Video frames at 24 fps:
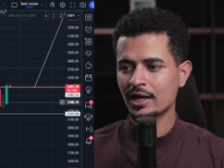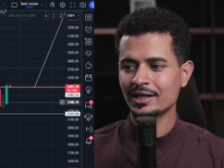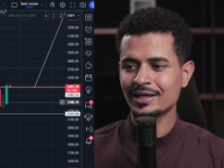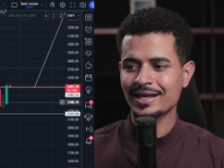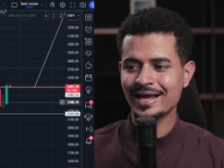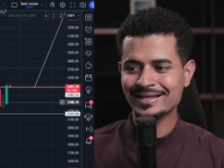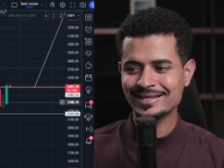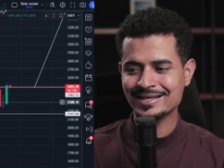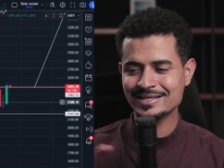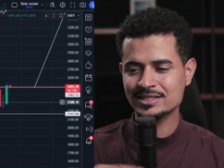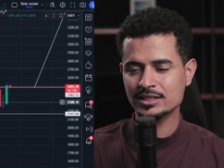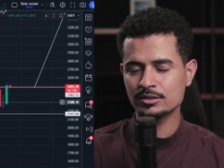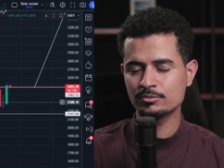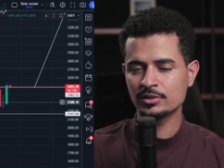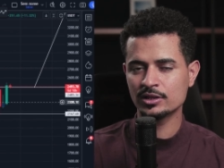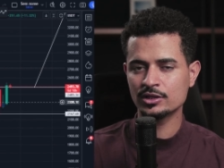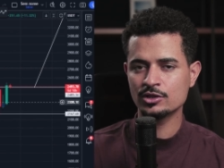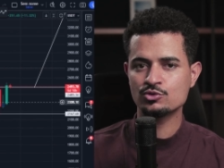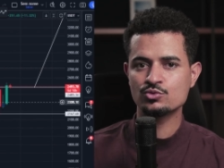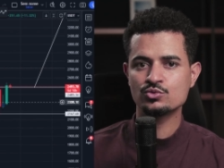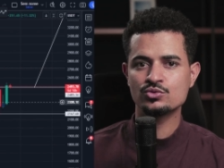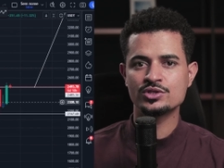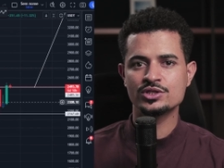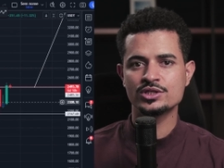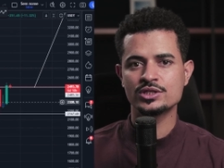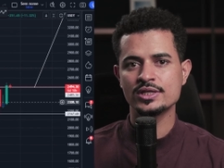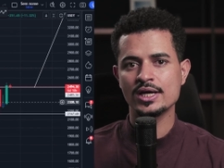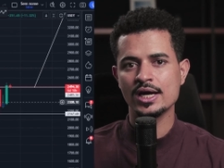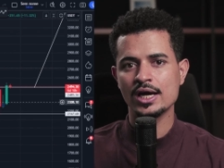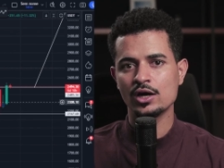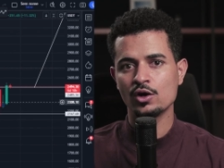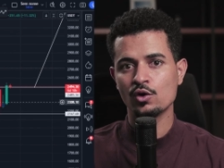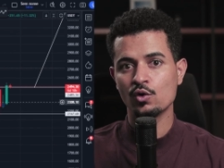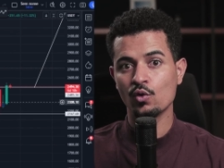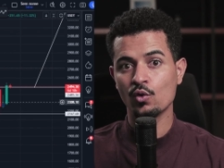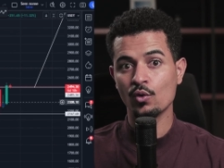lá na semana do
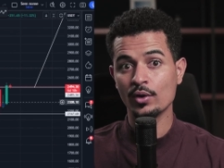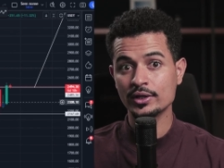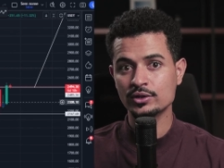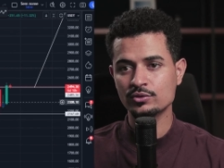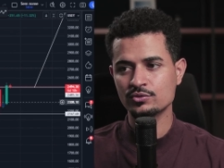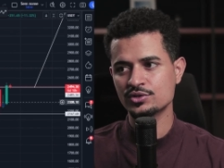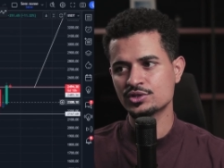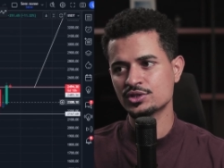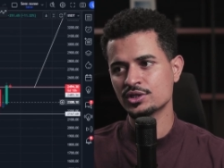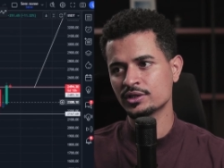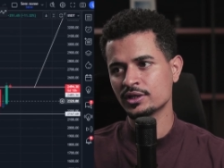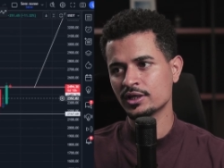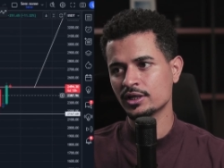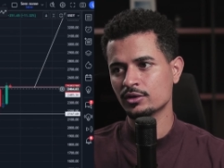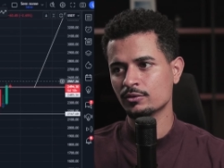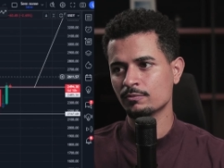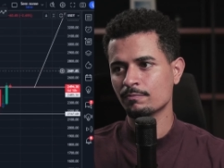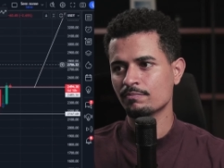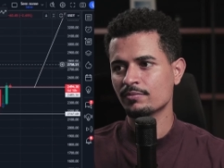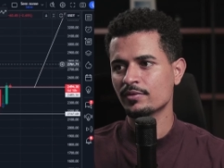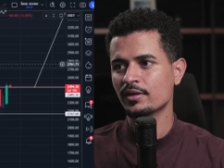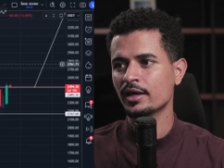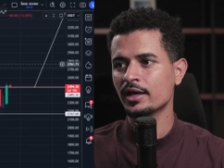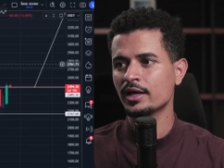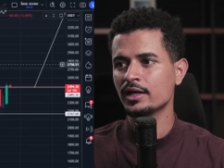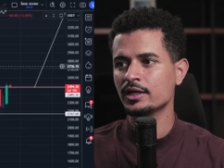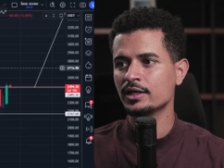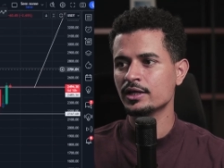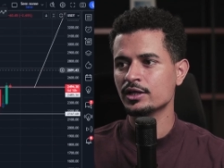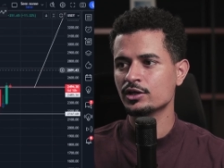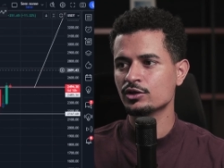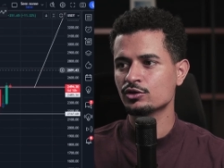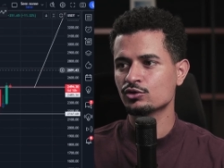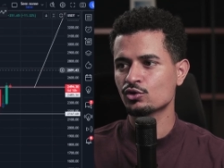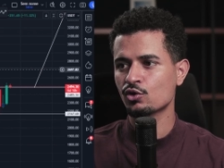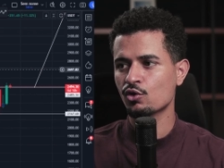dia 8 de janeiro.
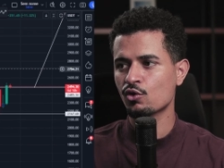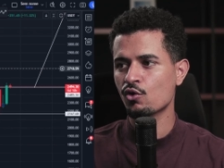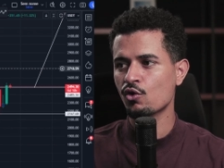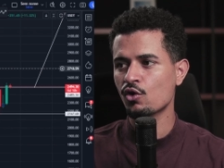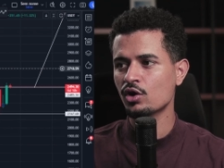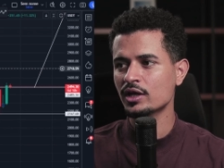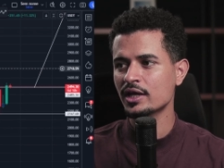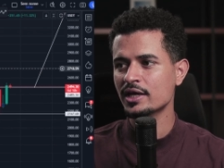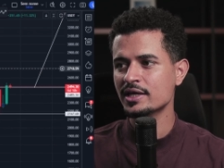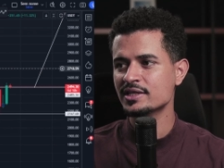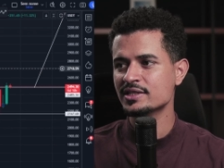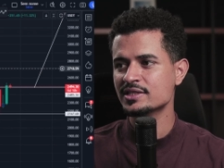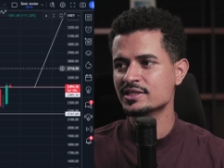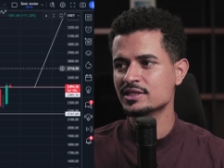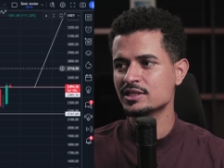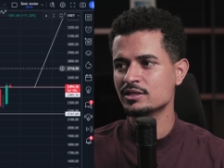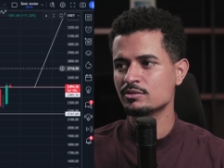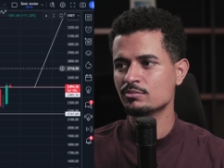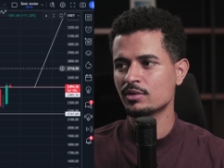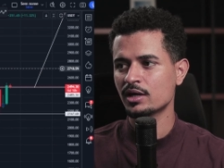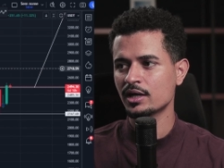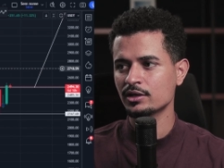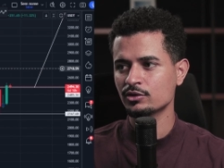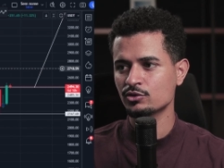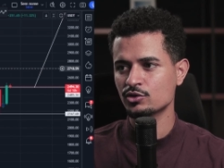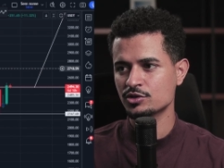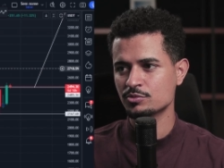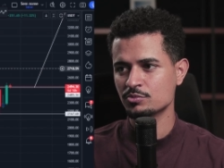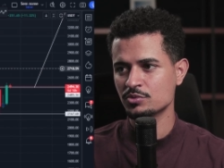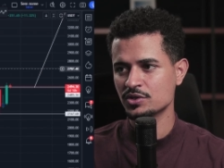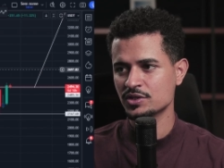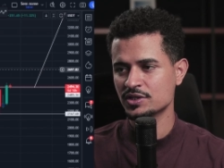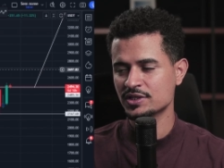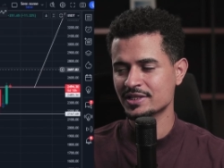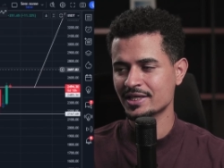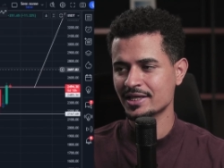Ele tocou lá em cima, em
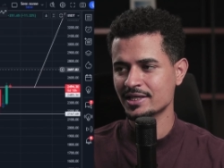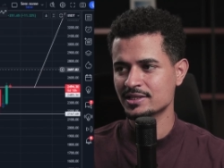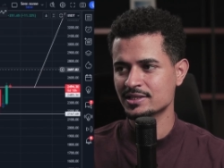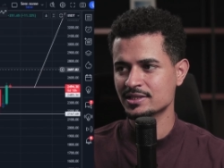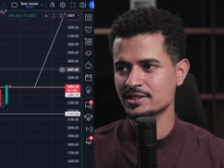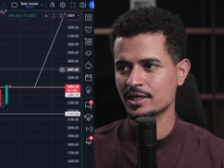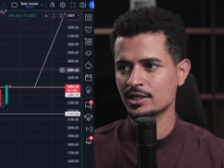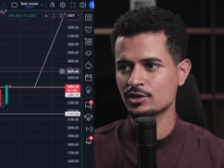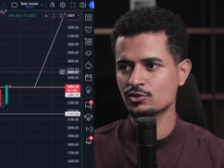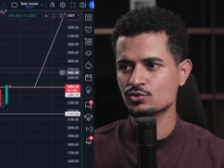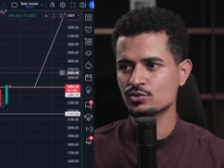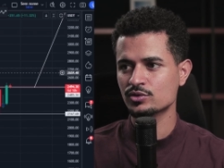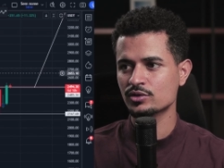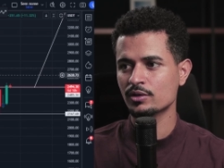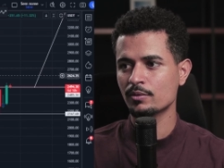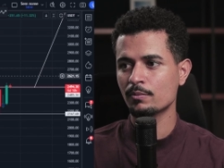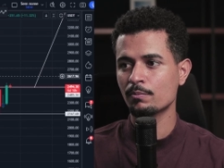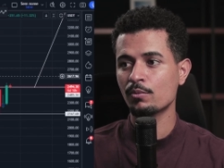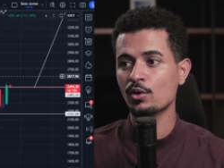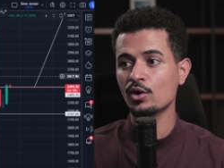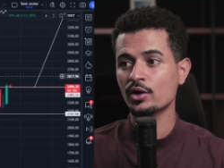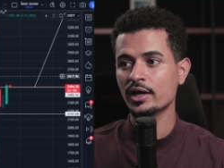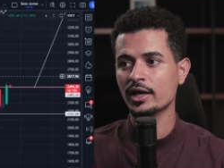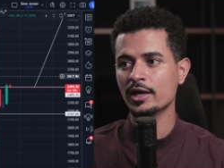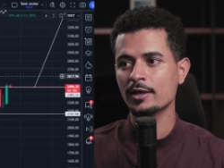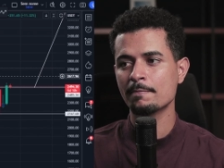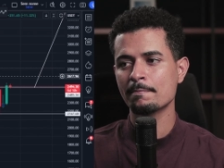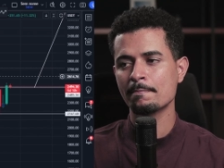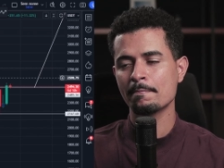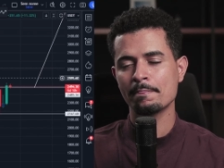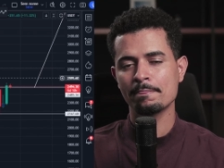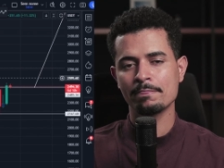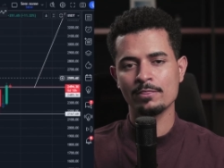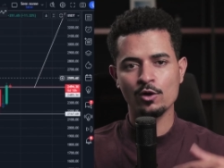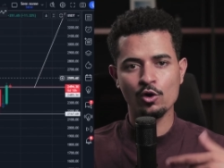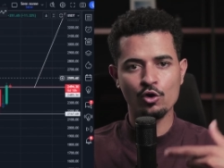2700, porém
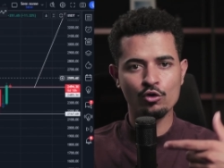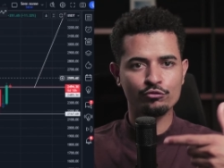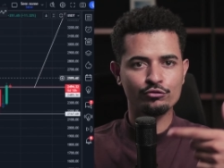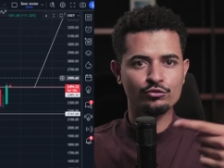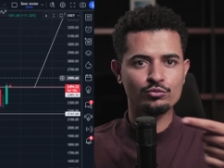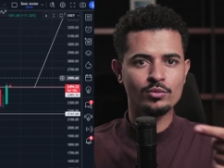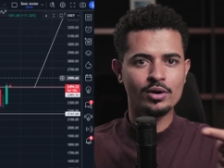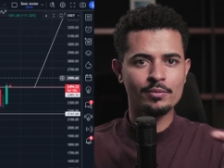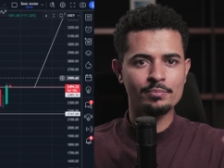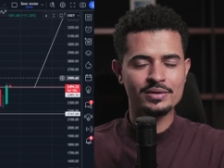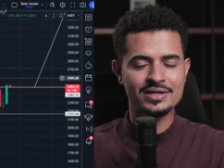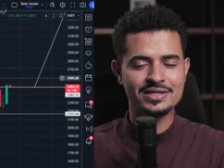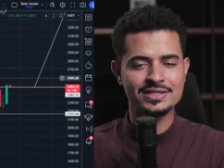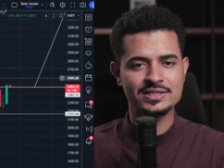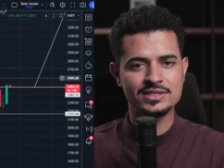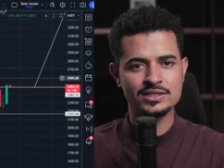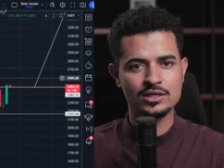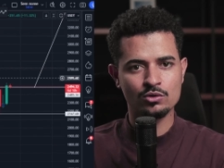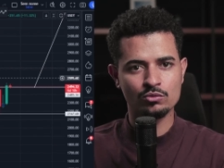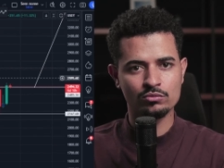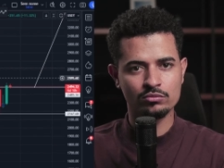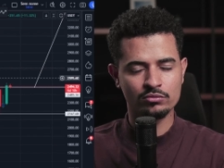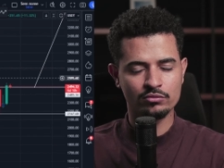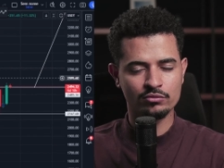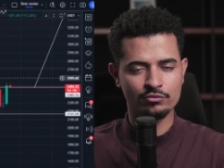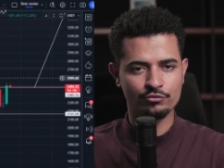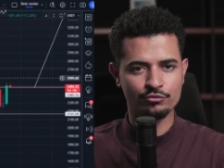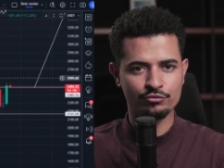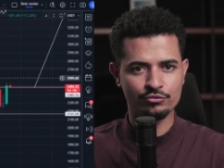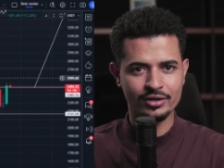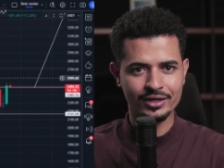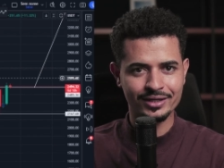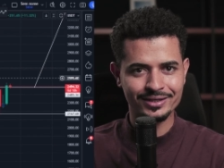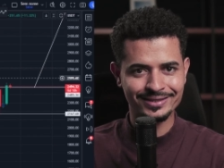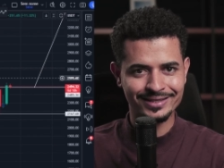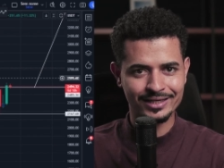Houve uma pressão
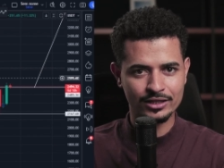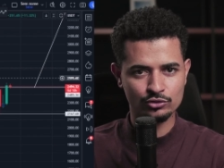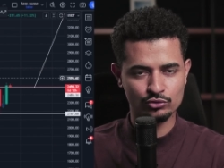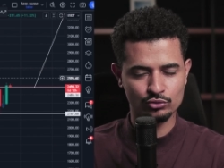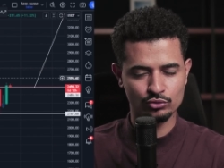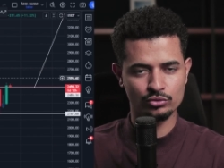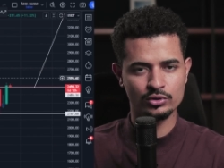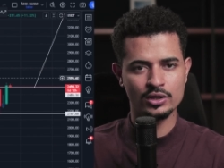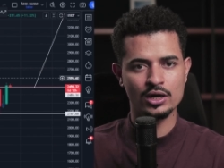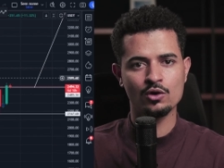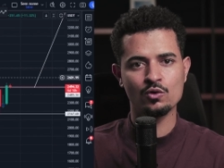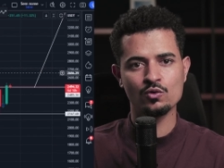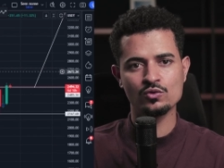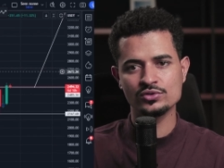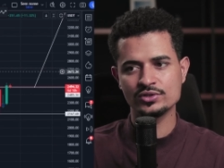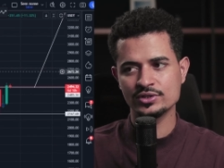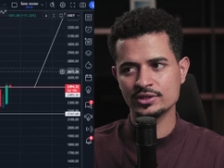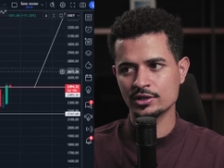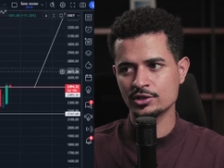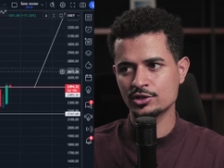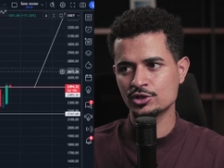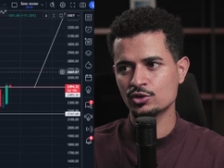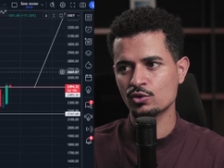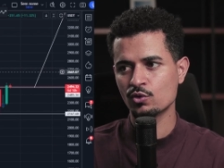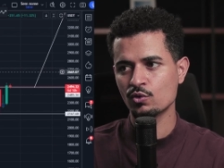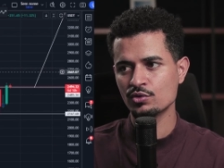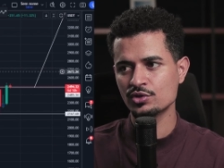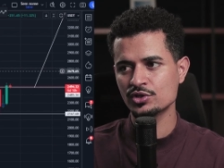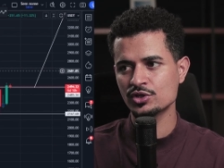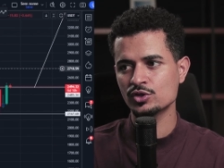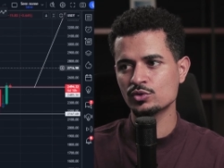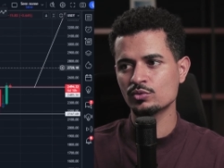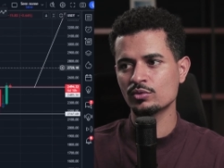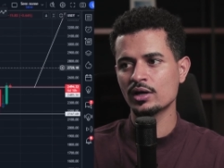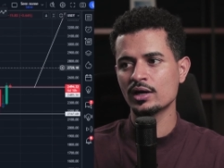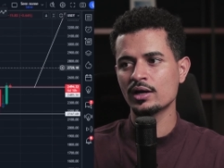vendedora constante e
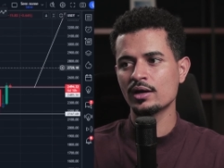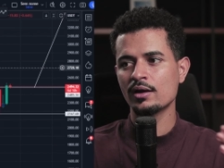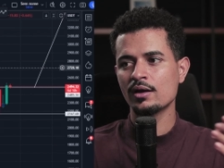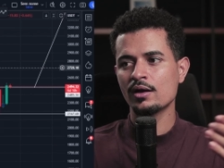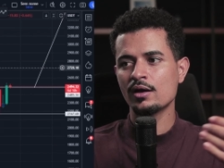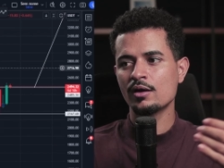contínua